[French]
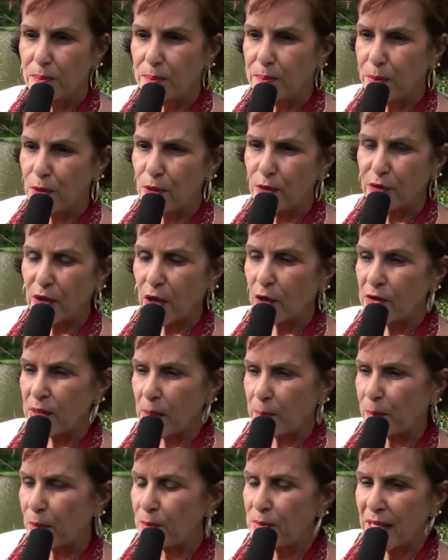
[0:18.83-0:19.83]
pour faire
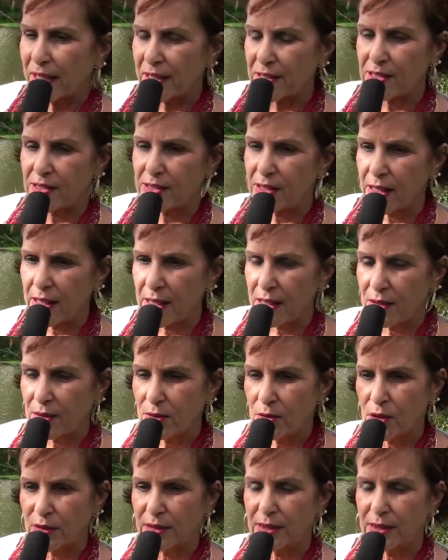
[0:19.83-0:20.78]
un premier essai, donc